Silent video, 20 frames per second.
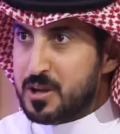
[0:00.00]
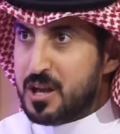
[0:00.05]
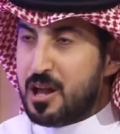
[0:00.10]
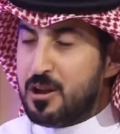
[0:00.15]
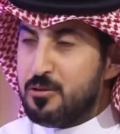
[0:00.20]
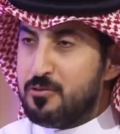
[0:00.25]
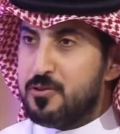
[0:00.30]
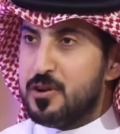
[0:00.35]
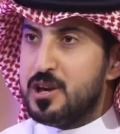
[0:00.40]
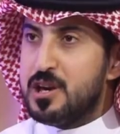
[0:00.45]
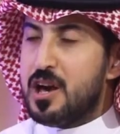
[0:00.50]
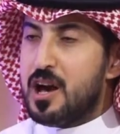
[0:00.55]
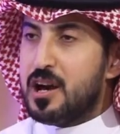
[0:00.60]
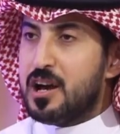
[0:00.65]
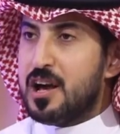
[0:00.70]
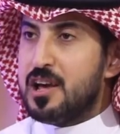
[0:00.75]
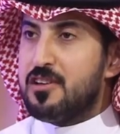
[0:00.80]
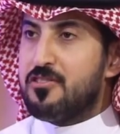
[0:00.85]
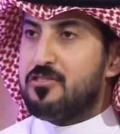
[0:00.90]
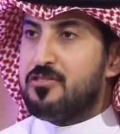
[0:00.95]
قالوا فيه يا
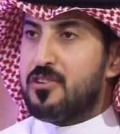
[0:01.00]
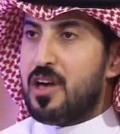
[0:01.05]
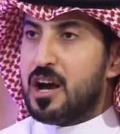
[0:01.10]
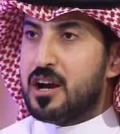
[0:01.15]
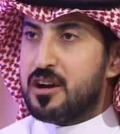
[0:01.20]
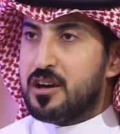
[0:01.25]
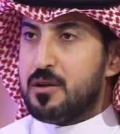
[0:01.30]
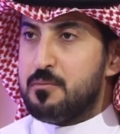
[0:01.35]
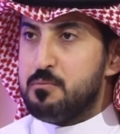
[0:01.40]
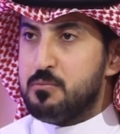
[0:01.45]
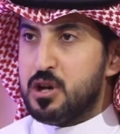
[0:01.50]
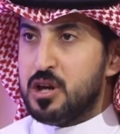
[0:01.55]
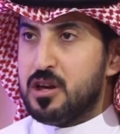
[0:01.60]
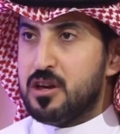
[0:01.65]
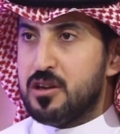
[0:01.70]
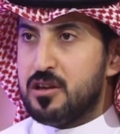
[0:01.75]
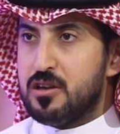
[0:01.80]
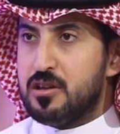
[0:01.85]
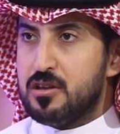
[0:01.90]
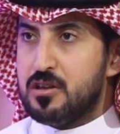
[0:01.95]
قيس اكرم
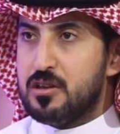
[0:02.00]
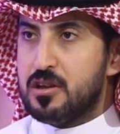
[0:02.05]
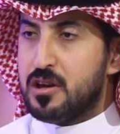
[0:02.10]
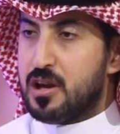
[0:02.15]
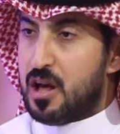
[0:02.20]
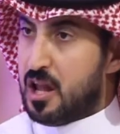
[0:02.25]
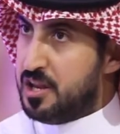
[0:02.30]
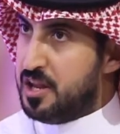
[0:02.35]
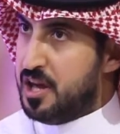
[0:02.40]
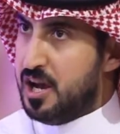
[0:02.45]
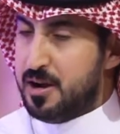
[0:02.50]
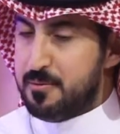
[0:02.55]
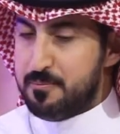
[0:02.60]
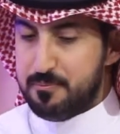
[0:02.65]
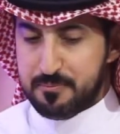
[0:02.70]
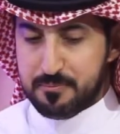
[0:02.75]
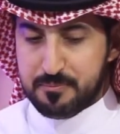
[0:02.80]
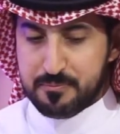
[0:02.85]
منك؟ قال نعم